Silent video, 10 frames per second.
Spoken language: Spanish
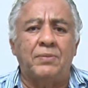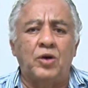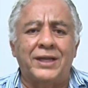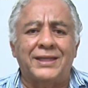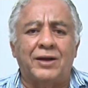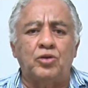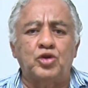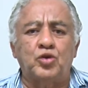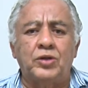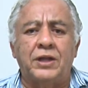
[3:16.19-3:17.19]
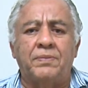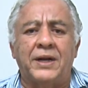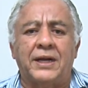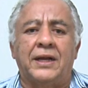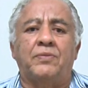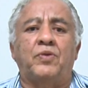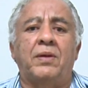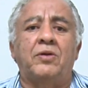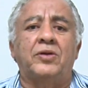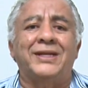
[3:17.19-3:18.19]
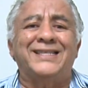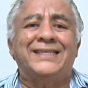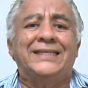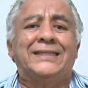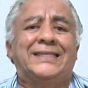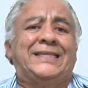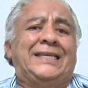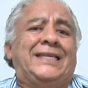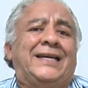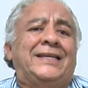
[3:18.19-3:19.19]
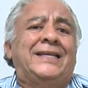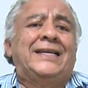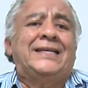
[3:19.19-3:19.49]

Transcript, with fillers: boleta consulta para que el pueblo decida